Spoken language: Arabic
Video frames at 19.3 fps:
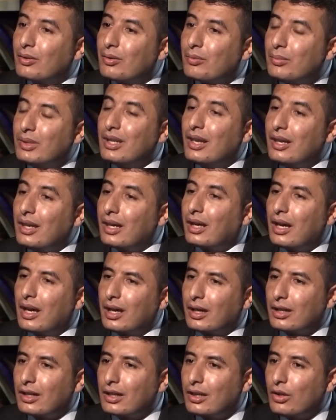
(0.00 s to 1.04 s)
من اللقاء
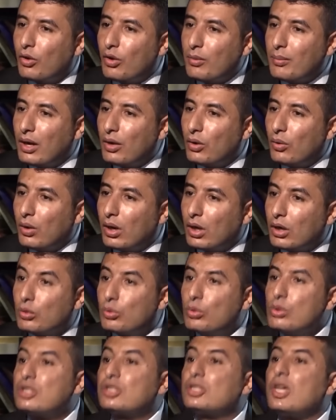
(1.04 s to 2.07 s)
قلت له وما هو
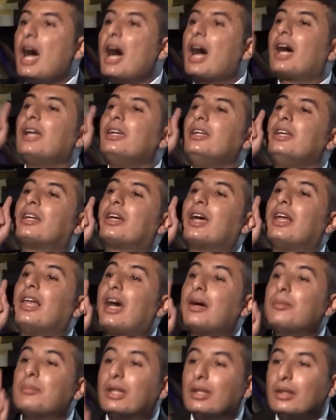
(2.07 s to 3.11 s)
يقول صعقني
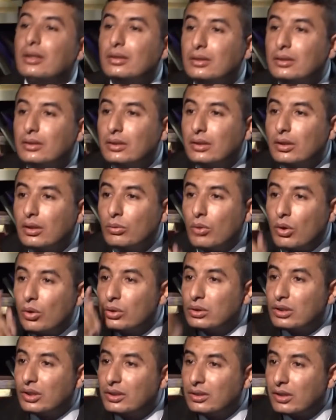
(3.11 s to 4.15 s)
كلامه
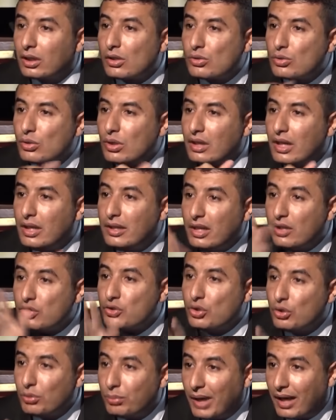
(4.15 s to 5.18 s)
وقلت ان الرجل لن
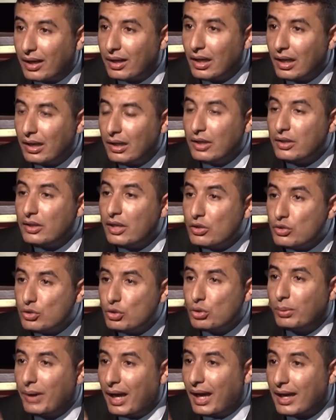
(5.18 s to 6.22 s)
ينجو بح... لن
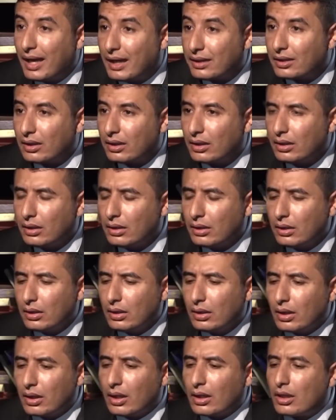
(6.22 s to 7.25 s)
ينجو بحياته
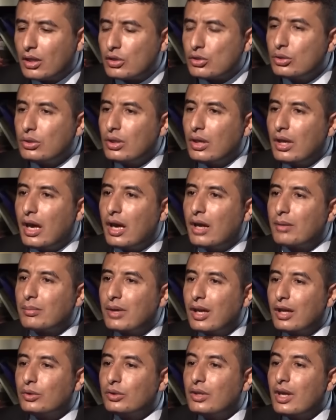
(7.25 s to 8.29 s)
قلت له شنو الاهم
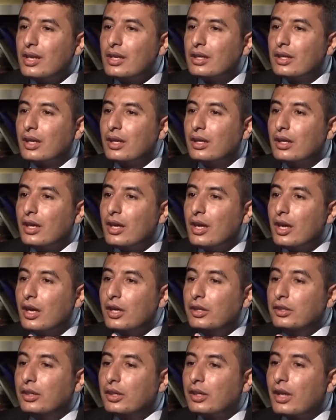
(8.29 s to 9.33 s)
قال هنالك
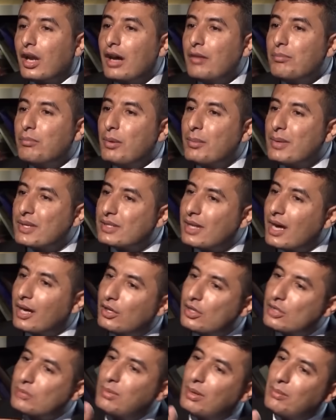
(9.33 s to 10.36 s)
انحراف بمسار
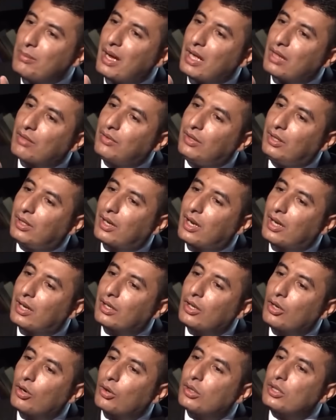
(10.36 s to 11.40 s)
حزب البعث في العراق
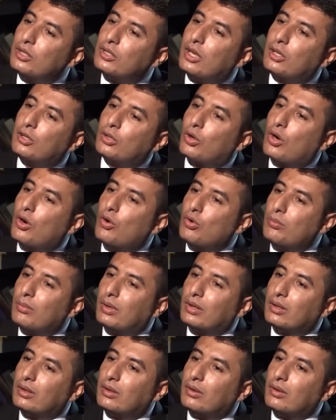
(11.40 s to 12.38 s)
اريد ان اقومه